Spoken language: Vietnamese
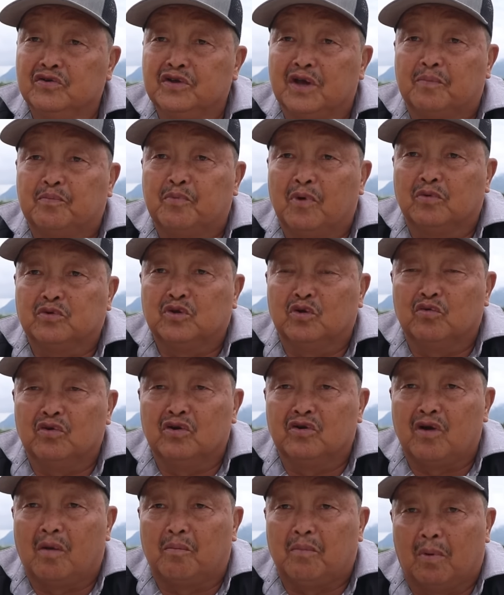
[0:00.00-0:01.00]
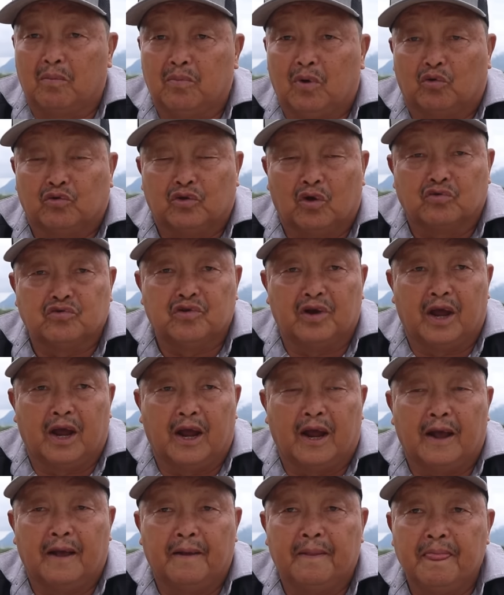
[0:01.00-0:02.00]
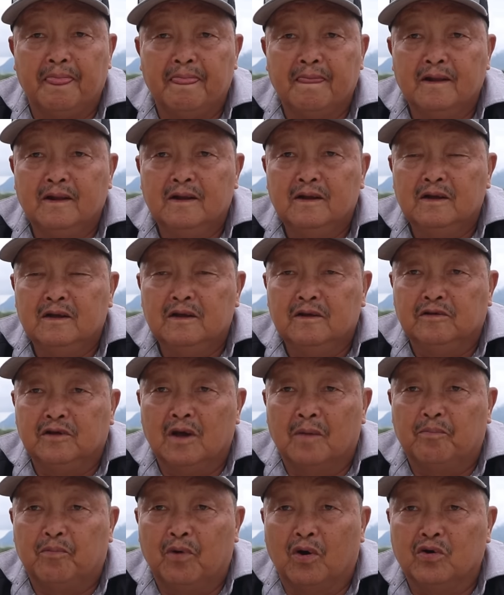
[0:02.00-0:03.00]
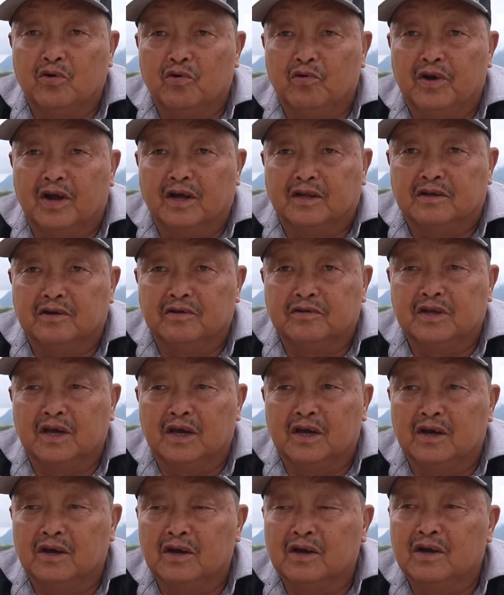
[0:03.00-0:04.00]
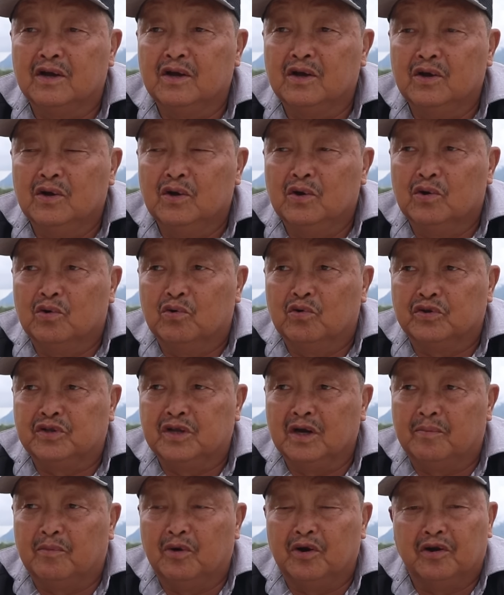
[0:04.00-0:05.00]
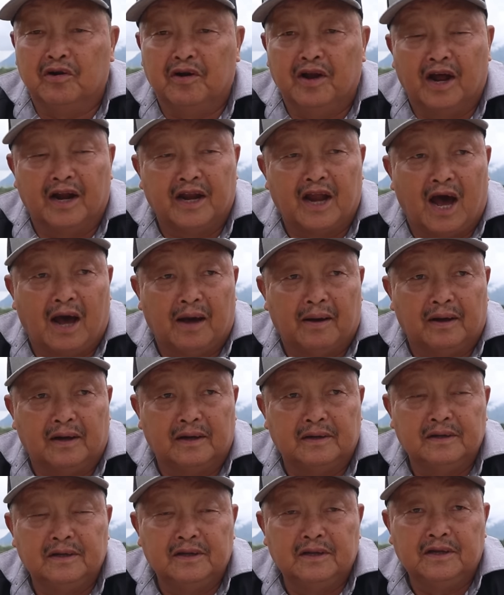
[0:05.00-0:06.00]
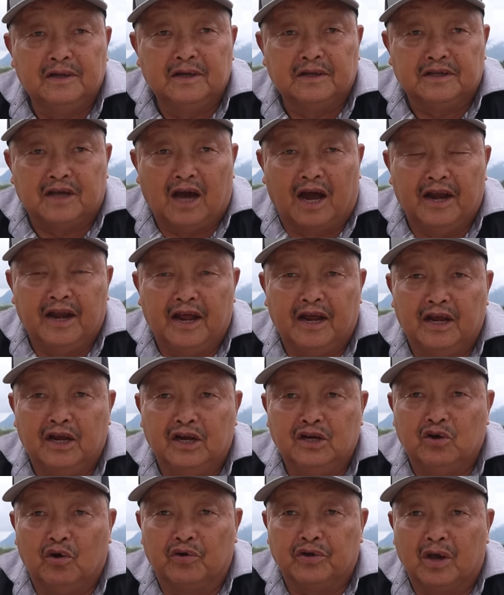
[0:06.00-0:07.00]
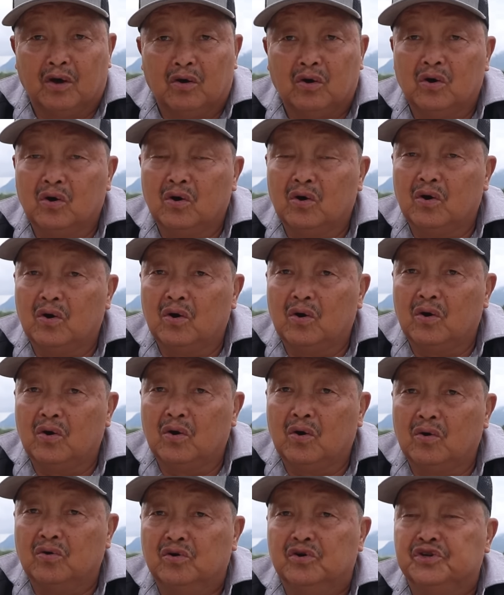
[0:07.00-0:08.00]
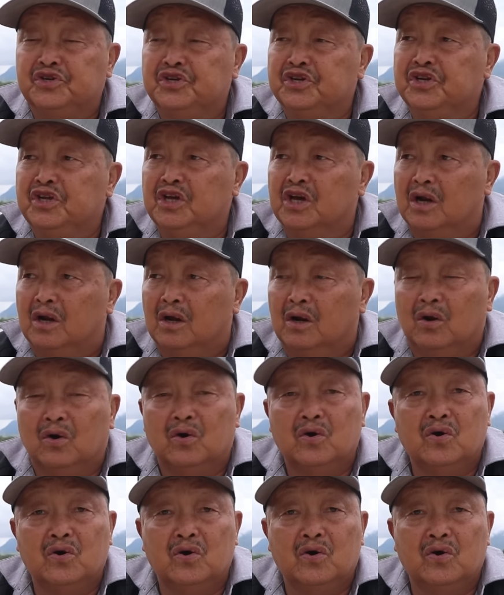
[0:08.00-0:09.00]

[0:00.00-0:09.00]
giờ bố đồng đồ nằm mỏm lỏng đầu thế này giờ bố đun đằng thứ chế cô thiếu ngon nữa đằng đã chả đây rồi chế ô u suy nhiều rồi lô